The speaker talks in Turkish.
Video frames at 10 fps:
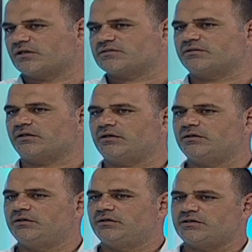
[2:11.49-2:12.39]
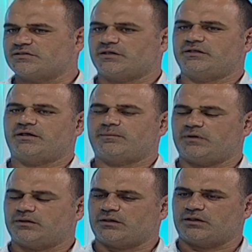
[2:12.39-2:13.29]
Aslında İskele'de
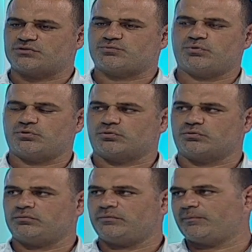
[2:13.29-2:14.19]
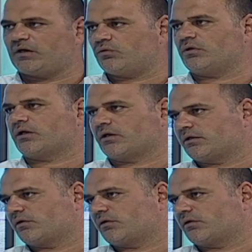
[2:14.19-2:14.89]
yapılan atış poligonunun mimarı olarak